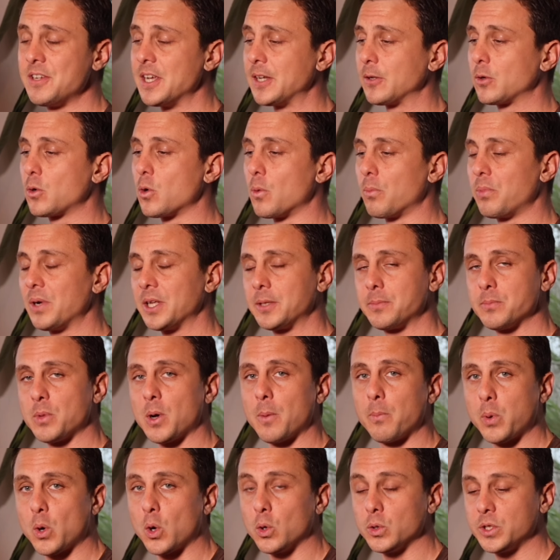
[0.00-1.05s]
viennent complètement
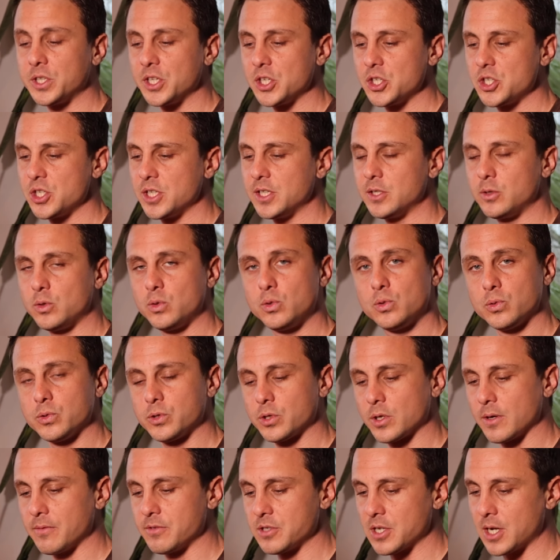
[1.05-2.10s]
protéger tout ce
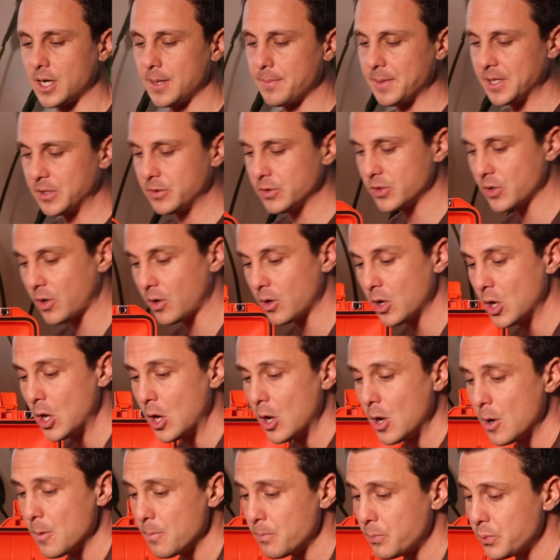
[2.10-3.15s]
que vous allez mettre dedans,
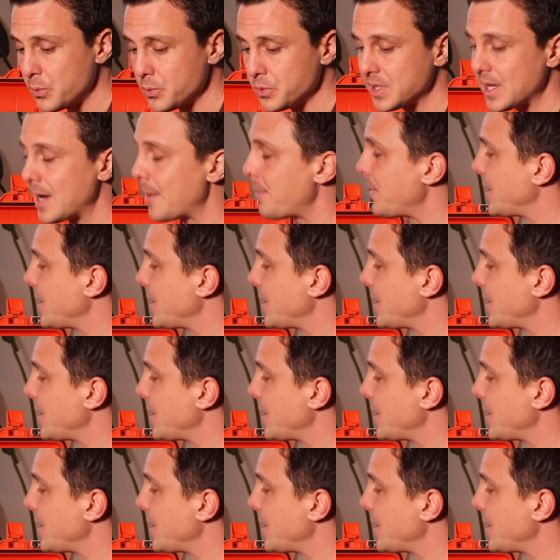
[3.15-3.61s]
plus la